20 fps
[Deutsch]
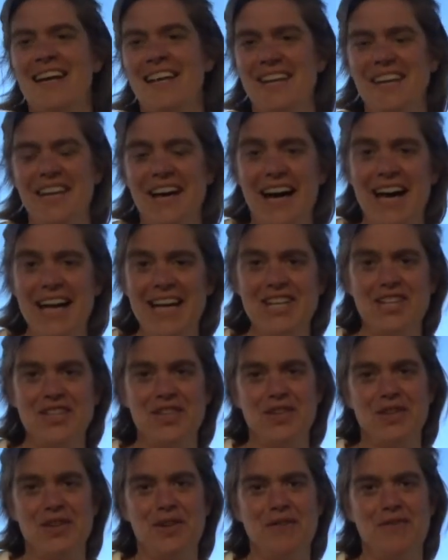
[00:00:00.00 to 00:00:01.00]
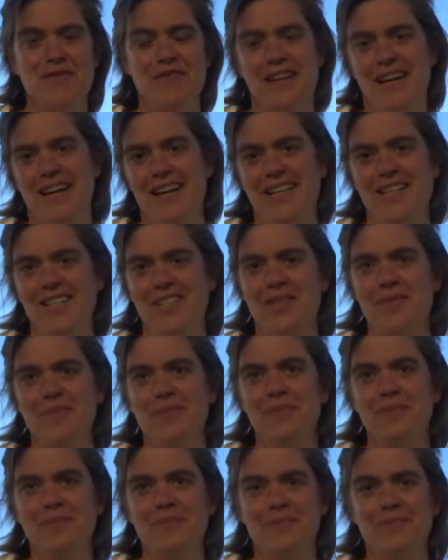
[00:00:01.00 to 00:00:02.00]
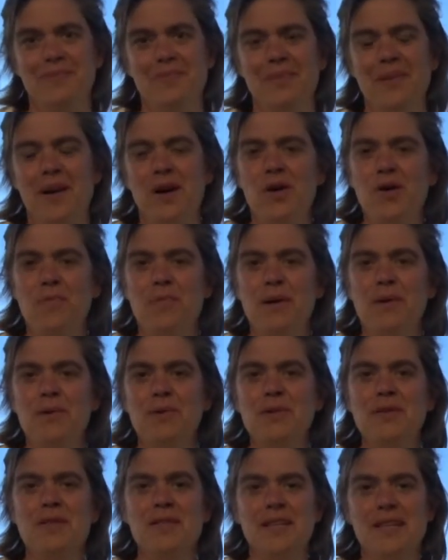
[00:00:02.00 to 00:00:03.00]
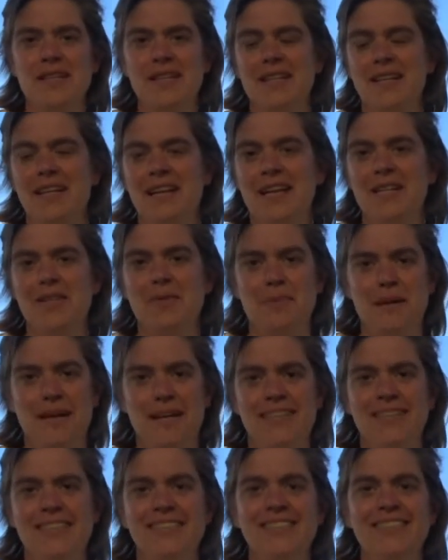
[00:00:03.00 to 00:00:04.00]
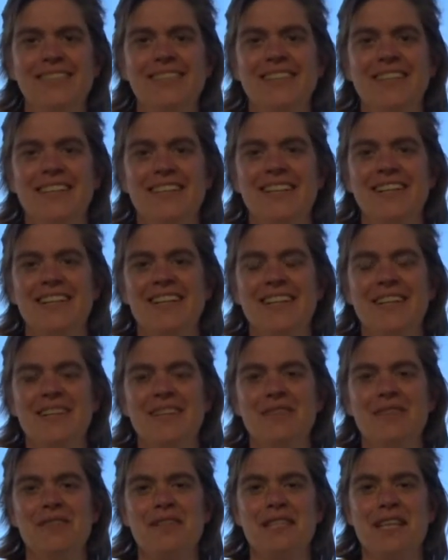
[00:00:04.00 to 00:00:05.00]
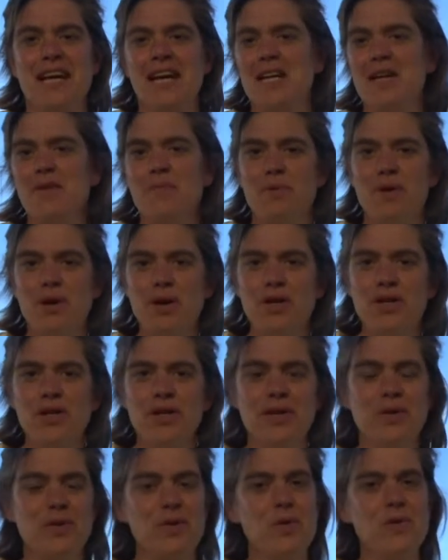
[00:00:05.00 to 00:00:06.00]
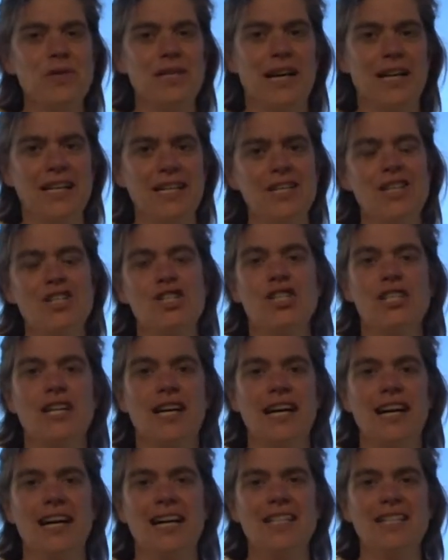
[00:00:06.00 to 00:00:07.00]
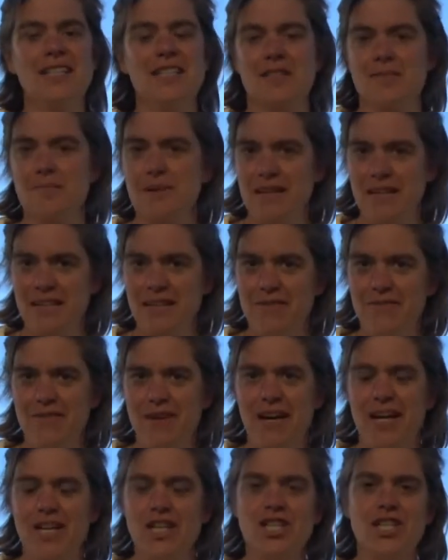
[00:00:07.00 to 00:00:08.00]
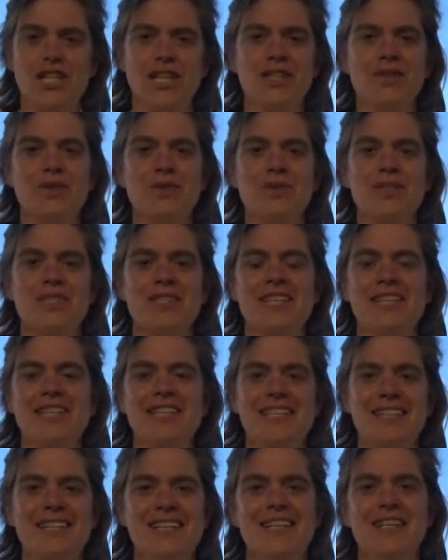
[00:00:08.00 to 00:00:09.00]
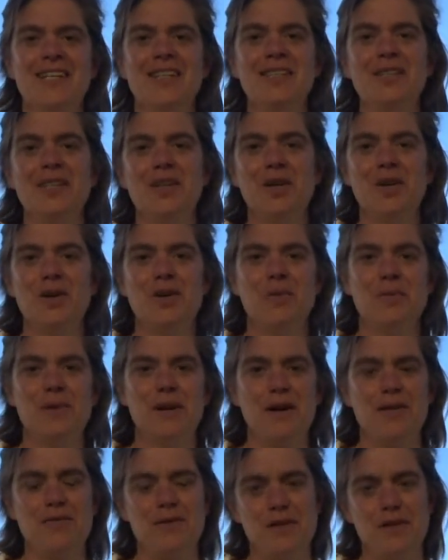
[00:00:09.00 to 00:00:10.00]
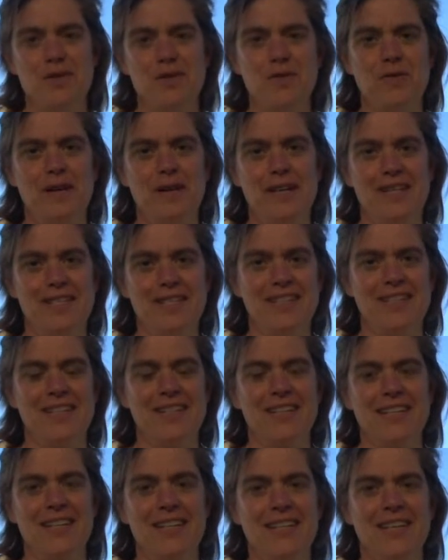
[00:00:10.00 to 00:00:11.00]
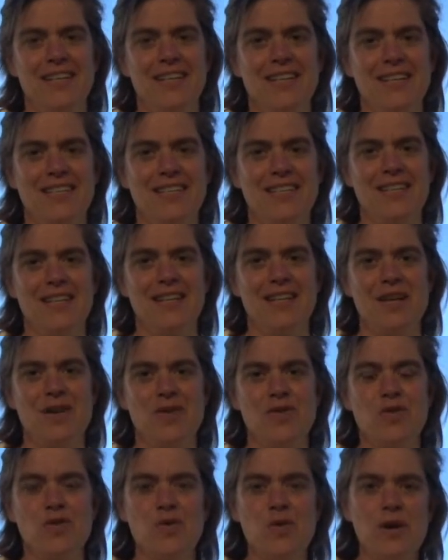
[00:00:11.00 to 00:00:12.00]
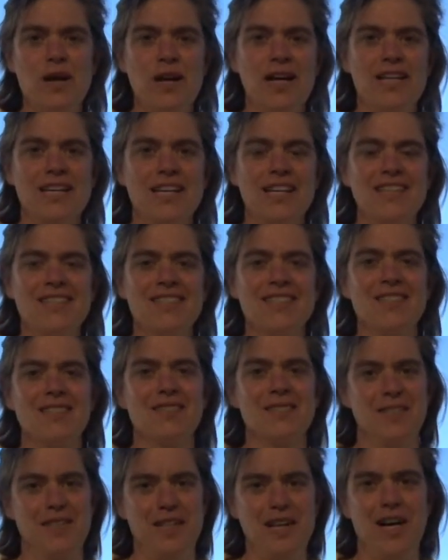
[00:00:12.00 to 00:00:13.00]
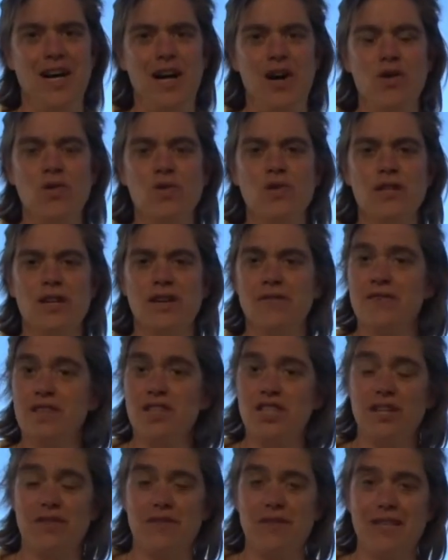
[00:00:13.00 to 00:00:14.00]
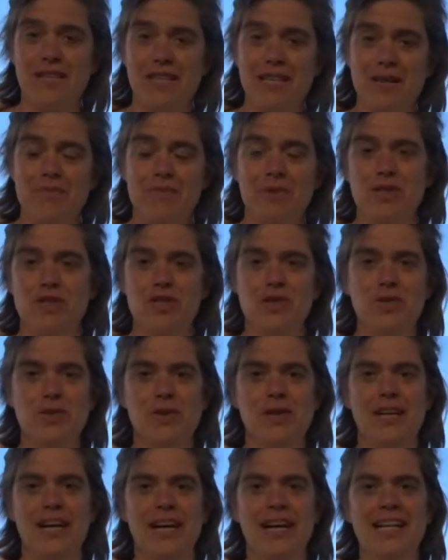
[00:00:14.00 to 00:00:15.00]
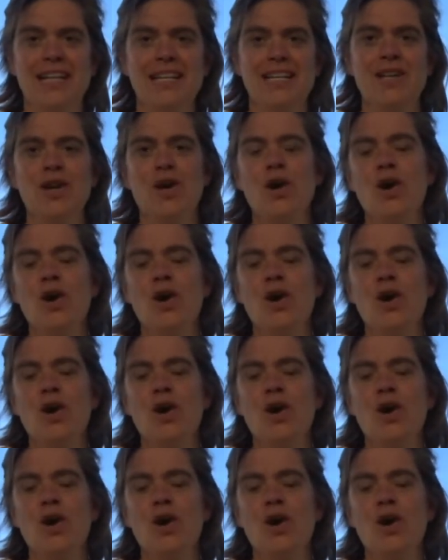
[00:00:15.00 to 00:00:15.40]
Night of Light. Auch bei uns in Lattbergen wird ein Gebäude rot angestrahlt. Das machen die Veranstaltungstechniker, um darauf hinzuweisen, dass sie in der Corona-Krise ja auch unter wirtschaftlichen Repressionen leiden.